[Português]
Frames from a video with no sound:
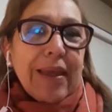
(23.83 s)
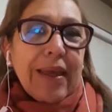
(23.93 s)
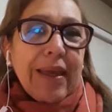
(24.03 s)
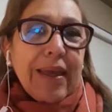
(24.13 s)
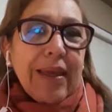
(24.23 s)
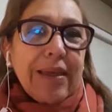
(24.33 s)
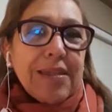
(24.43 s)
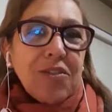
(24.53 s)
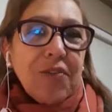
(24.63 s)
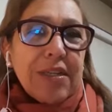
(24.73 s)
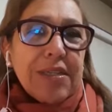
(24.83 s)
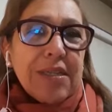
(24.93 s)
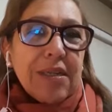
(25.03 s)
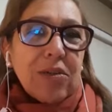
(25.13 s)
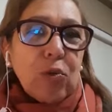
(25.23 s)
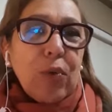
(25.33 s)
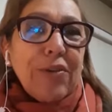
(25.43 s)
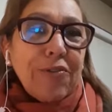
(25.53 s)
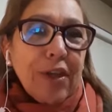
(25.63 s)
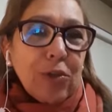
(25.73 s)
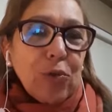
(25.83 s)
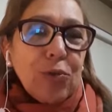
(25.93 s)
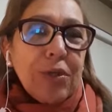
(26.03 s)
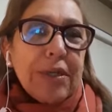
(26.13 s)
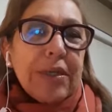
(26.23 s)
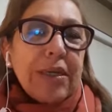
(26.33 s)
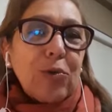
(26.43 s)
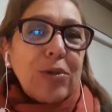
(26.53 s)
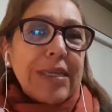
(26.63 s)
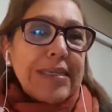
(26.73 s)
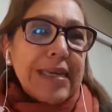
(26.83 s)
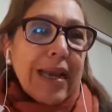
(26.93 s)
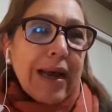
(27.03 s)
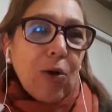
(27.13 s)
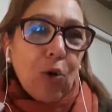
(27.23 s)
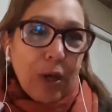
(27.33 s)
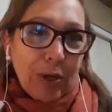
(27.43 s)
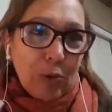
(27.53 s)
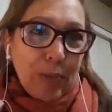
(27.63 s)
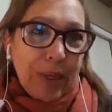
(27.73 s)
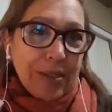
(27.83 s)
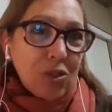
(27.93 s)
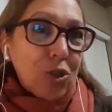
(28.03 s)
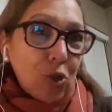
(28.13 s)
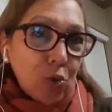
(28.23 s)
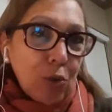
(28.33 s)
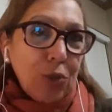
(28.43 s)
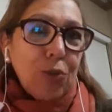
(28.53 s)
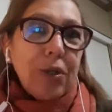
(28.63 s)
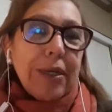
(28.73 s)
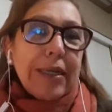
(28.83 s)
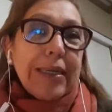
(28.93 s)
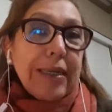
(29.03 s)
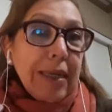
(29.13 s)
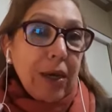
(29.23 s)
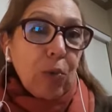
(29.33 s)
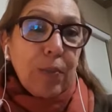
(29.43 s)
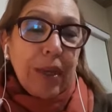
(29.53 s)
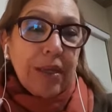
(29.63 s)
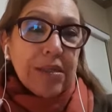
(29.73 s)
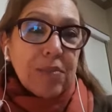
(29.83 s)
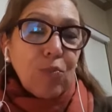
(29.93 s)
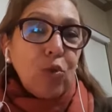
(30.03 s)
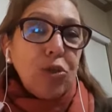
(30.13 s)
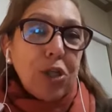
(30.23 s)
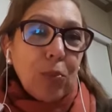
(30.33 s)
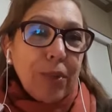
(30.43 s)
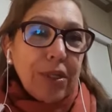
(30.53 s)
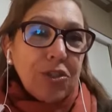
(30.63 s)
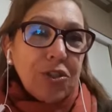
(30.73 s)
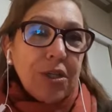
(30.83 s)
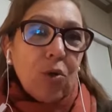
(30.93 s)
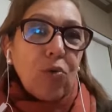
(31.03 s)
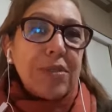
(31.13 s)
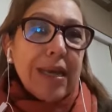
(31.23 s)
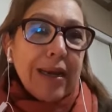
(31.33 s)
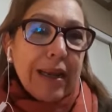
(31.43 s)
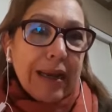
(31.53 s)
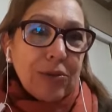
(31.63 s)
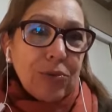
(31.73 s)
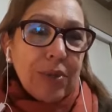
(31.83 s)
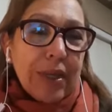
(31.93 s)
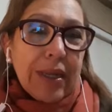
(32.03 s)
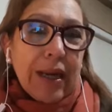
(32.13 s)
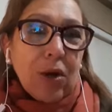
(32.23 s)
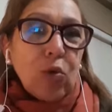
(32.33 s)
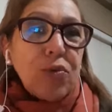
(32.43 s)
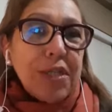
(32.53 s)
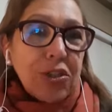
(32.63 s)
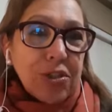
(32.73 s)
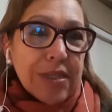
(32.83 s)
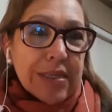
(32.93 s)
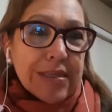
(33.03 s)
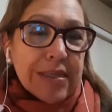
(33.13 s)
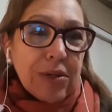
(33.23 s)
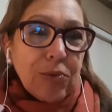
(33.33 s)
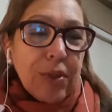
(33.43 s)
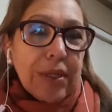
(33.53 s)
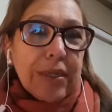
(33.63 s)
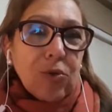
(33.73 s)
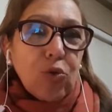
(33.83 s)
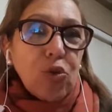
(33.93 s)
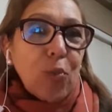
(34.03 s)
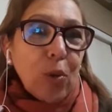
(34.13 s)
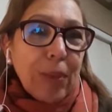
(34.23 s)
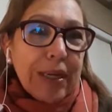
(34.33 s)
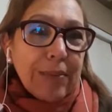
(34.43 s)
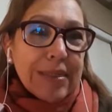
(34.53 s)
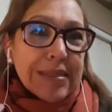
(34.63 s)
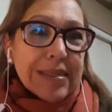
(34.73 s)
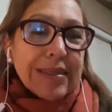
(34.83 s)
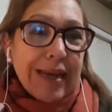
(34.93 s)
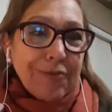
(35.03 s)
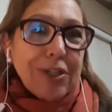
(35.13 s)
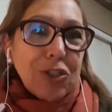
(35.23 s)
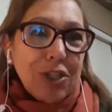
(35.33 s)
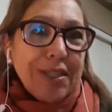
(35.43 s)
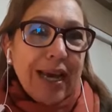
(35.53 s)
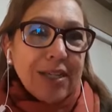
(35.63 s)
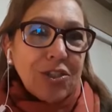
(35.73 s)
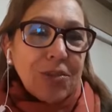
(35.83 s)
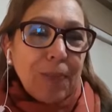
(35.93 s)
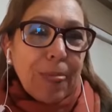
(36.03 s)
É, este vai ser um evento que acontecerá agora no mês de junho, que é um mês mundialmente consagrado à conscientização dos problemas da fertilidade.